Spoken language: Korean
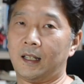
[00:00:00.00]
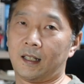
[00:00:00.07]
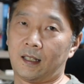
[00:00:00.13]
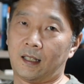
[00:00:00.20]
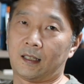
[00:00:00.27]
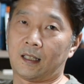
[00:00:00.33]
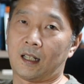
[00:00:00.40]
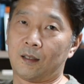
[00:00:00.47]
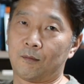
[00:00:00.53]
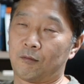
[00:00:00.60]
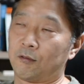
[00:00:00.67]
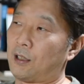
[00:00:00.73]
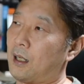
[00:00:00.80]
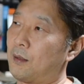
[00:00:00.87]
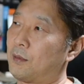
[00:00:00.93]
그에 따른
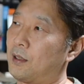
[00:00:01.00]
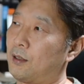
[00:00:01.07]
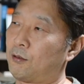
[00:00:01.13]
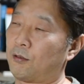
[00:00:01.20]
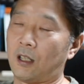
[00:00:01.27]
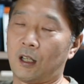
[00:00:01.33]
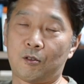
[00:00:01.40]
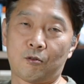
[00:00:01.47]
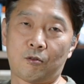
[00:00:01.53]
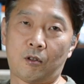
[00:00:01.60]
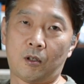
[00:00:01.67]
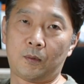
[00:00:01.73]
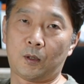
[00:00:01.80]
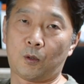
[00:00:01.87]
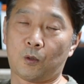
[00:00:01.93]
부담을 두산
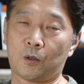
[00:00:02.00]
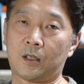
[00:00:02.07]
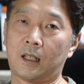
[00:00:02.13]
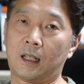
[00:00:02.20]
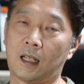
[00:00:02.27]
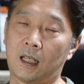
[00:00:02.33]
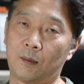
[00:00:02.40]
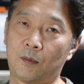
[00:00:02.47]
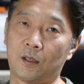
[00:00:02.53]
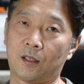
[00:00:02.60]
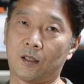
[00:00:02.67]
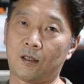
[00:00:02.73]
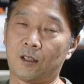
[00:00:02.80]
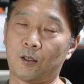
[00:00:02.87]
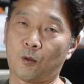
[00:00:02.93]
중공업이 고스란히
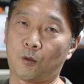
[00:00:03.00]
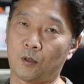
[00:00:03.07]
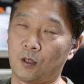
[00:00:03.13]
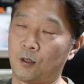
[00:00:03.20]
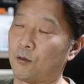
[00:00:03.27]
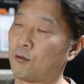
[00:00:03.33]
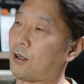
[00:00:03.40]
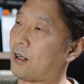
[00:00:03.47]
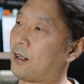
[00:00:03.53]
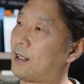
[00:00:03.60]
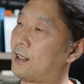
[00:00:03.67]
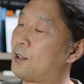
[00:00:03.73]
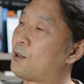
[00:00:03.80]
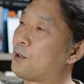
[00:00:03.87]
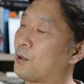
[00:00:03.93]
안으면서 지속적인 투자를
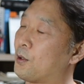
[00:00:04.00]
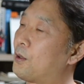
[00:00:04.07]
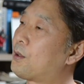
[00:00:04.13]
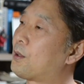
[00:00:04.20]
했죠.